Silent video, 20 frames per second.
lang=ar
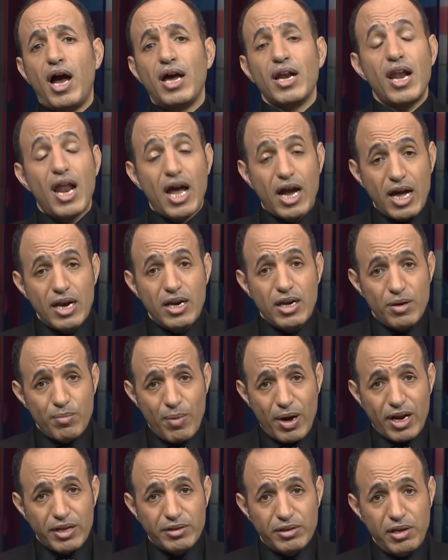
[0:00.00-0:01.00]
على الأقل
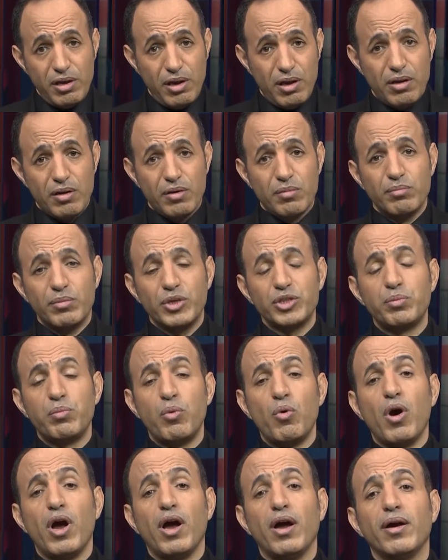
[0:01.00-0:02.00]
إماراتية
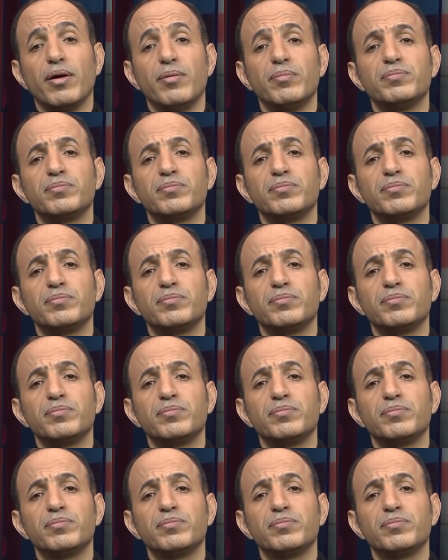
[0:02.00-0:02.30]
مشبوهة